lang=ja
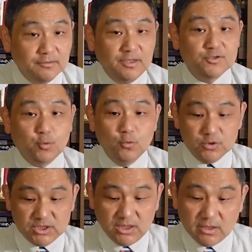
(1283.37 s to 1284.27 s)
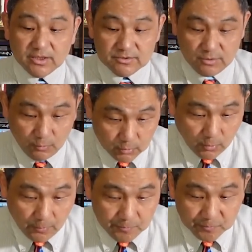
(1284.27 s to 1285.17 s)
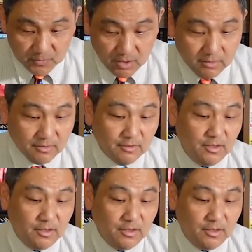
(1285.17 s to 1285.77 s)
で、そうしたらですよと、ね、